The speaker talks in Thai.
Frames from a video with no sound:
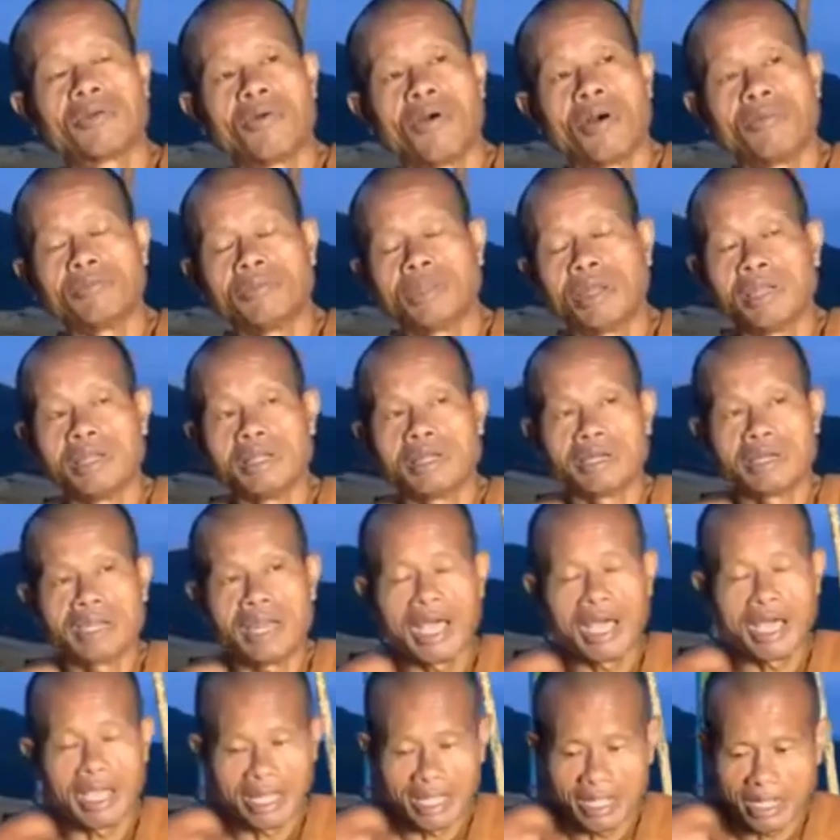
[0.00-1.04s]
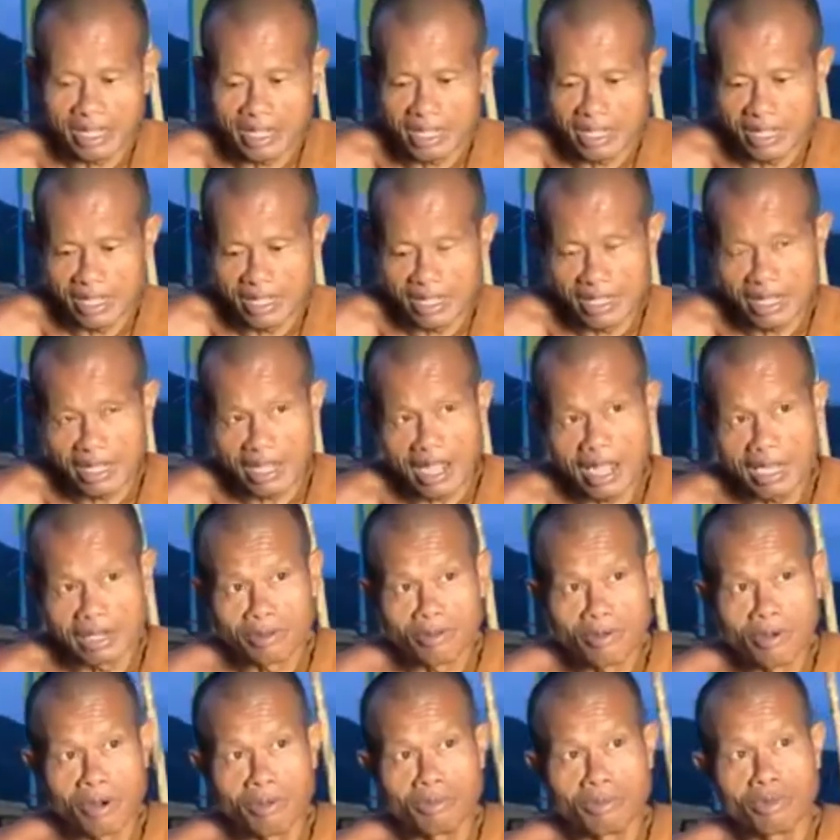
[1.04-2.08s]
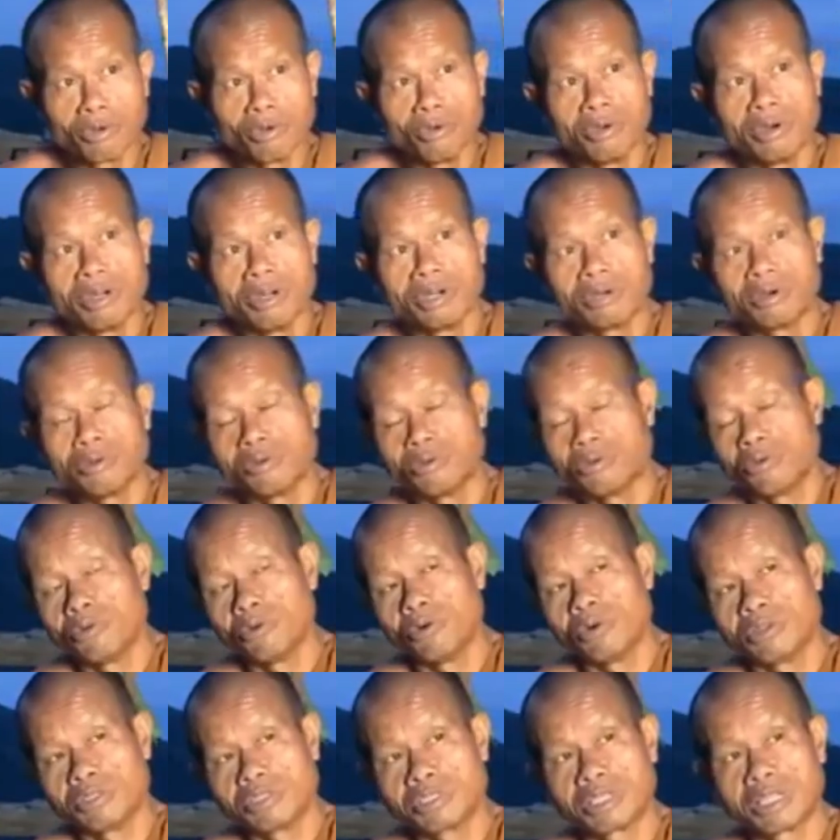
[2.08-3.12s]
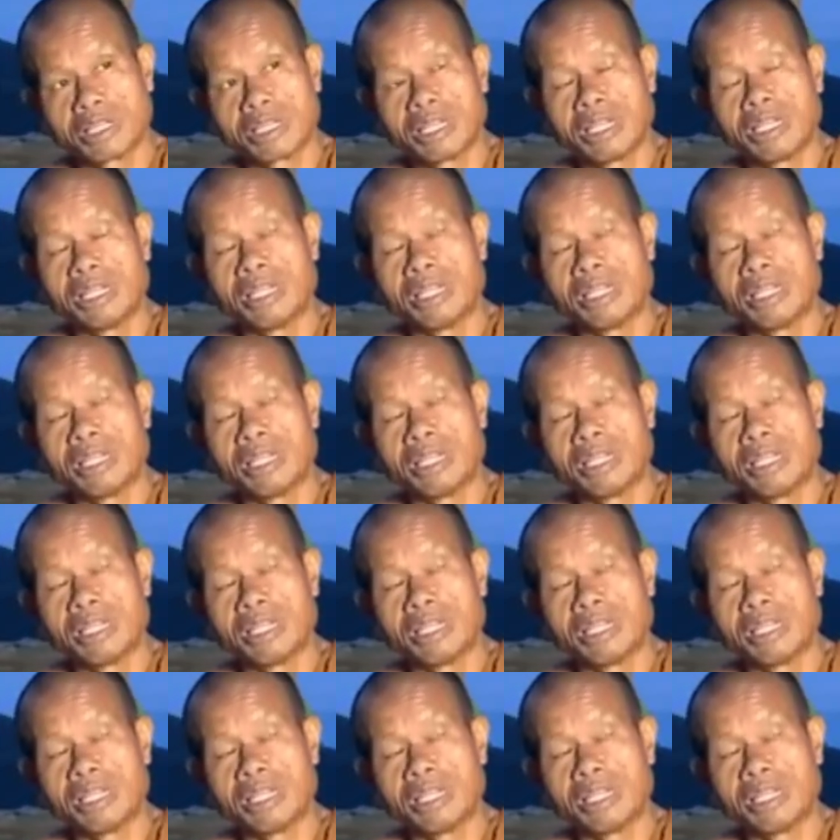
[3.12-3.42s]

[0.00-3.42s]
ขาดความระลึกได้ขาดความรู้เนื้อรู้ตัว